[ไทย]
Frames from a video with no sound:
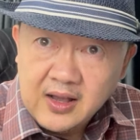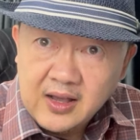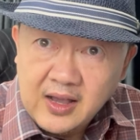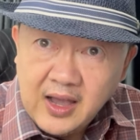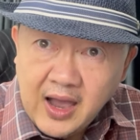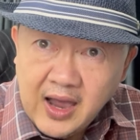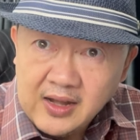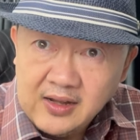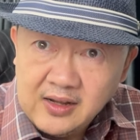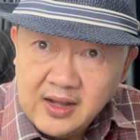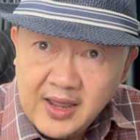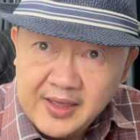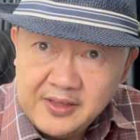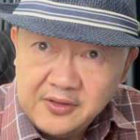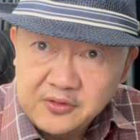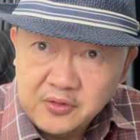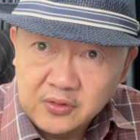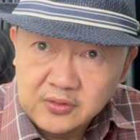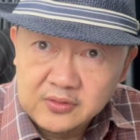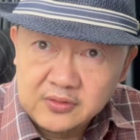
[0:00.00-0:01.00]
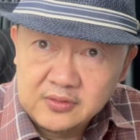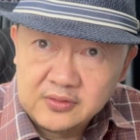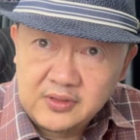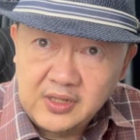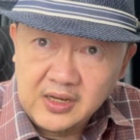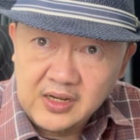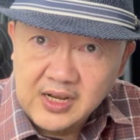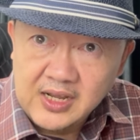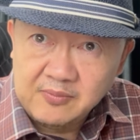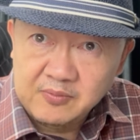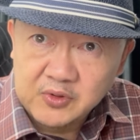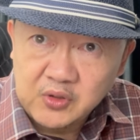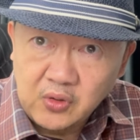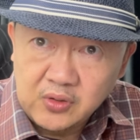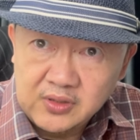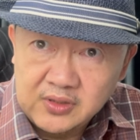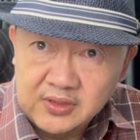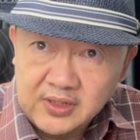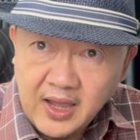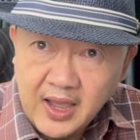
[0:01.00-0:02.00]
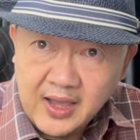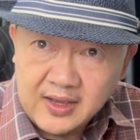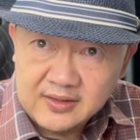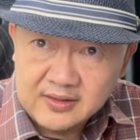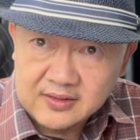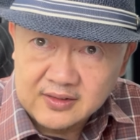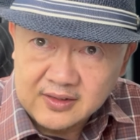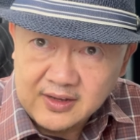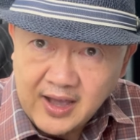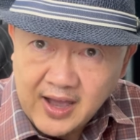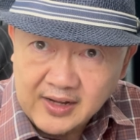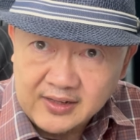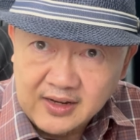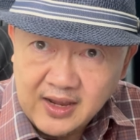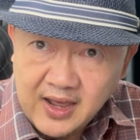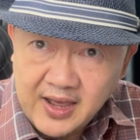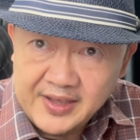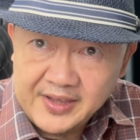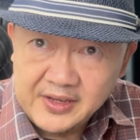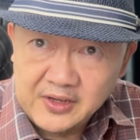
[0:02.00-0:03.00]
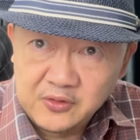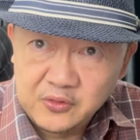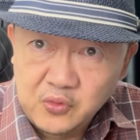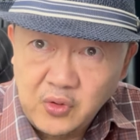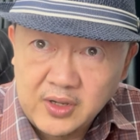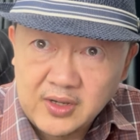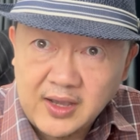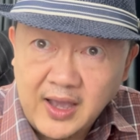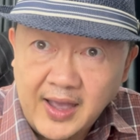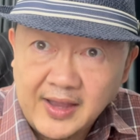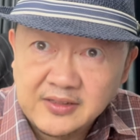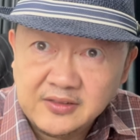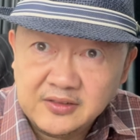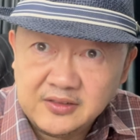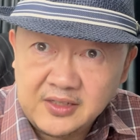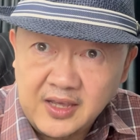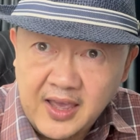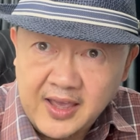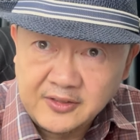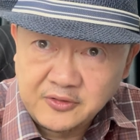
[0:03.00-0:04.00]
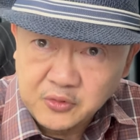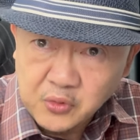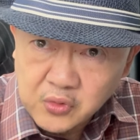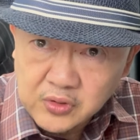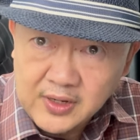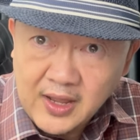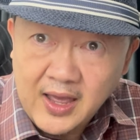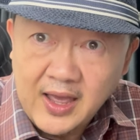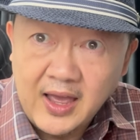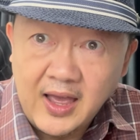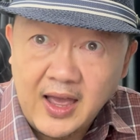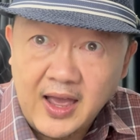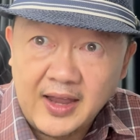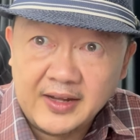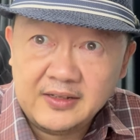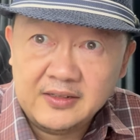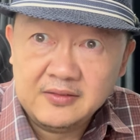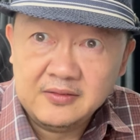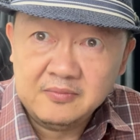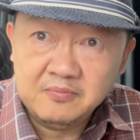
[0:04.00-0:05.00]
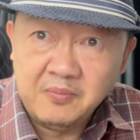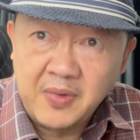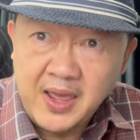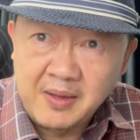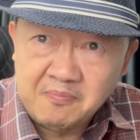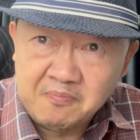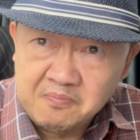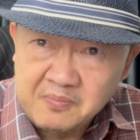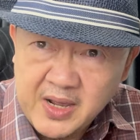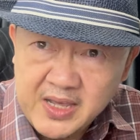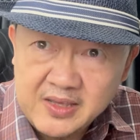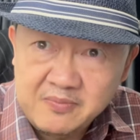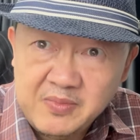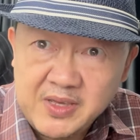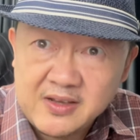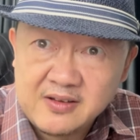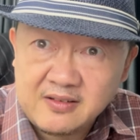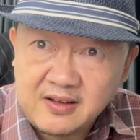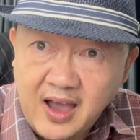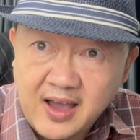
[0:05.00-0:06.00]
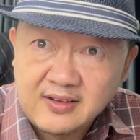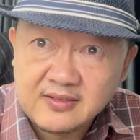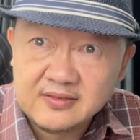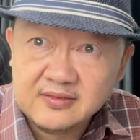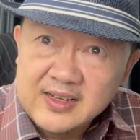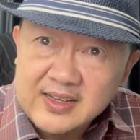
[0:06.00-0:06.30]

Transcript: การไลฟ์สดที่เริ่มต้นจากการให้ด้วยการแชร์สูตรอาหารแบบไม่มีกั๊ก